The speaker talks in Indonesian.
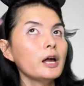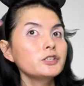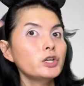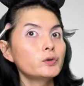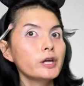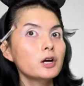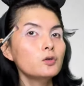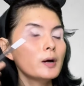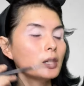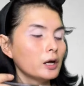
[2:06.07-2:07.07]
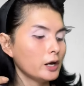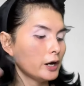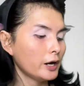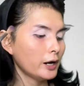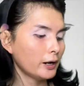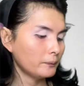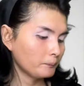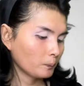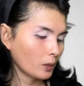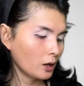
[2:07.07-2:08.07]
eyeshadownya aku pakai
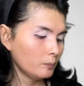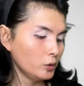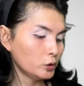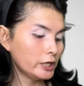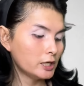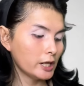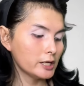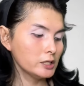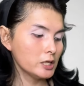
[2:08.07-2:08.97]
Beauty Glaze